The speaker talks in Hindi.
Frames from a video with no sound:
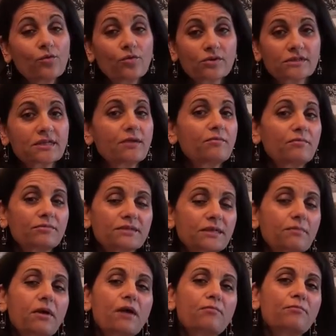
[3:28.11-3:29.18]
वो सब
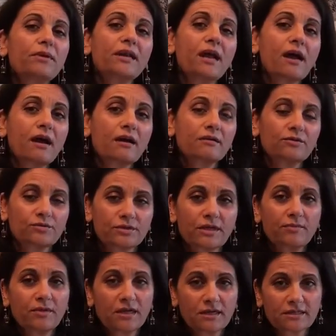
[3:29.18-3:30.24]
सब हम बिना
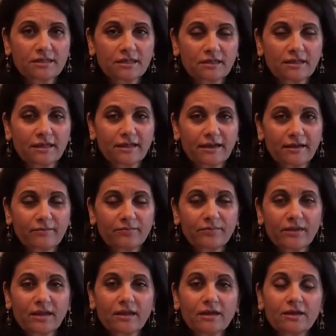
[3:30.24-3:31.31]
उसके भी कर सकते हैं
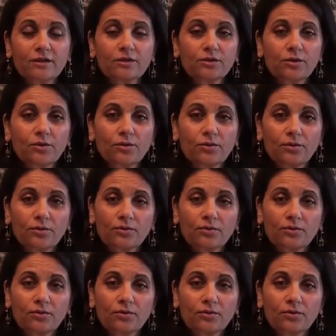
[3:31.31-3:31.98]
तो